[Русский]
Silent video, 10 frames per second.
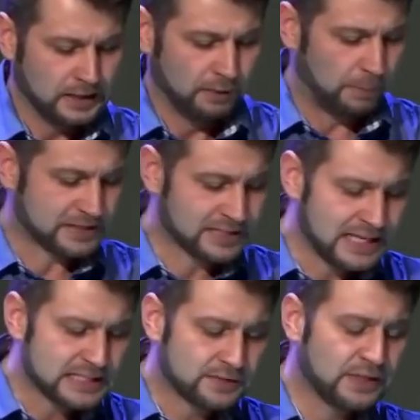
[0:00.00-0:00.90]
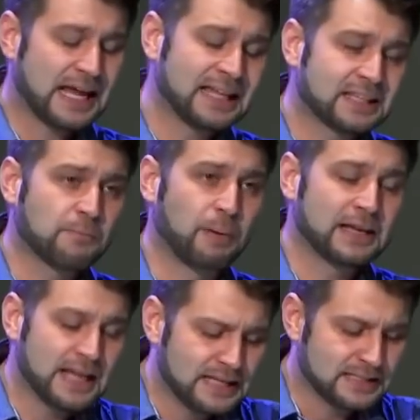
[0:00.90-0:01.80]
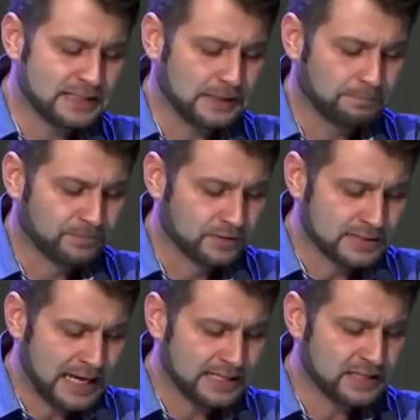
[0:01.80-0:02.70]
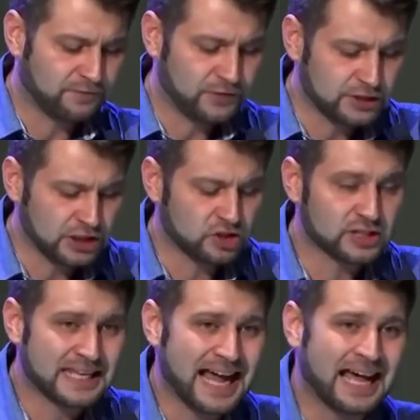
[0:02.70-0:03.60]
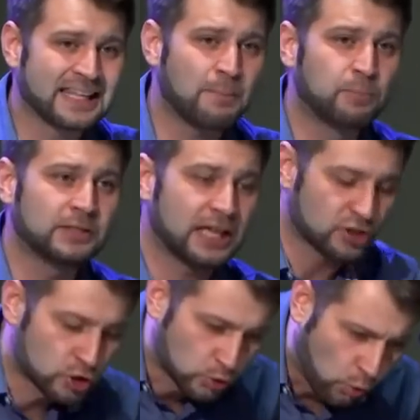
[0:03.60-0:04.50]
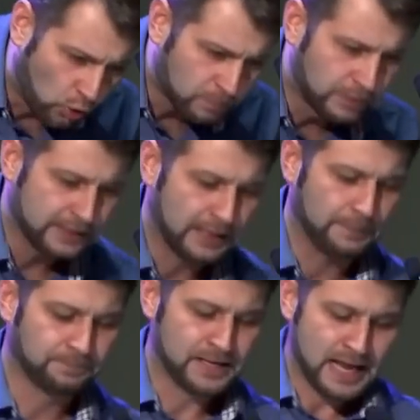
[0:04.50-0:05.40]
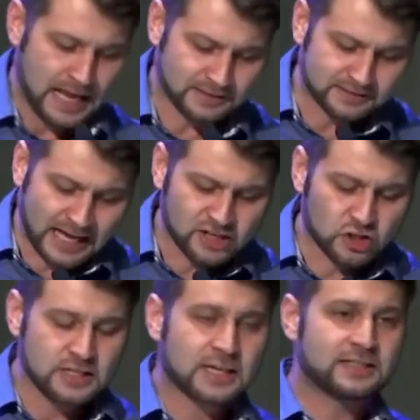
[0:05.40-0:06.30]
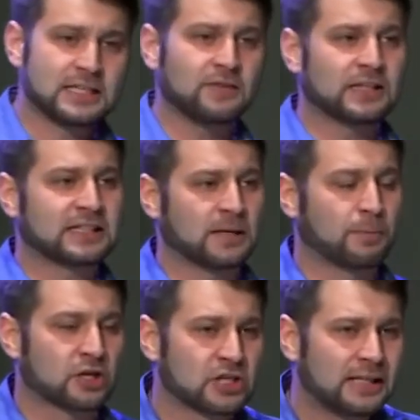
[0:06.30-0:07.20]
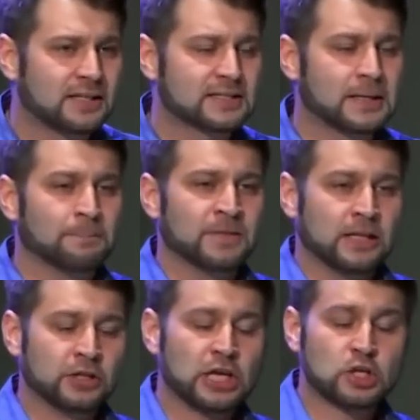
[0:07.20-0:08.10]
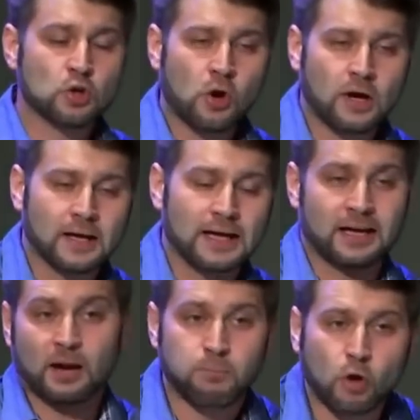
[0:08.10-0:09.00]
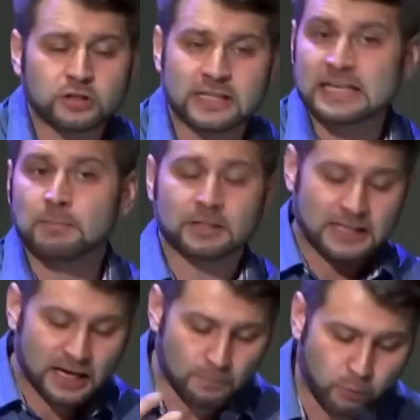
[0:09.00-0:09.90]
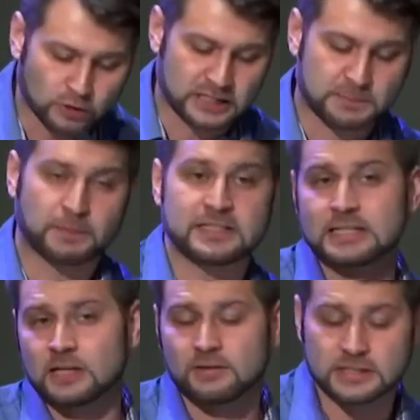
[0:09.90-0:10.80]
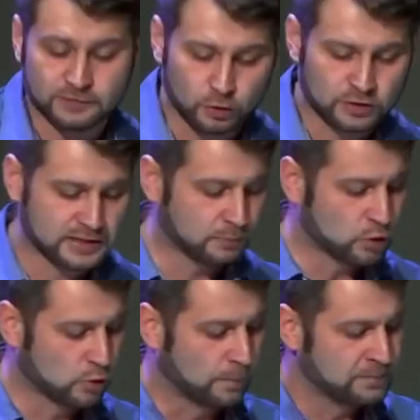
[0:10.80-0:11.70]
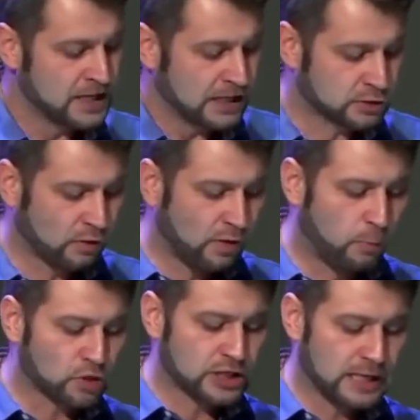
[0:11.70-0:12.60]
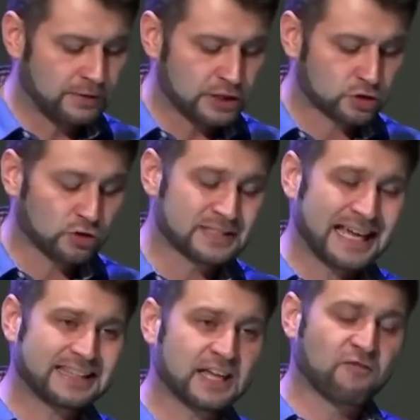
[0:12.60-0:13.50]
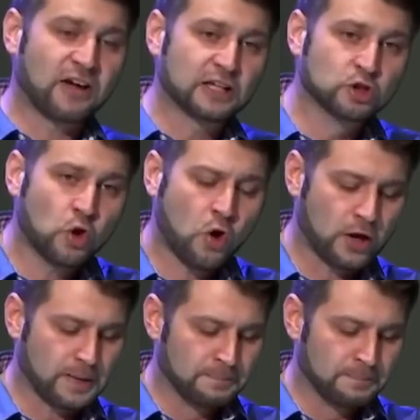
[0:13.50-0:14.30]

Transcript: Последствий этой болезни, вы знаете, физически она была сгорблена. И это также негативно отображалось на ее работу, она не могла работать, спонсировать свою семью. И Слово Божье говорит, что за этой волной,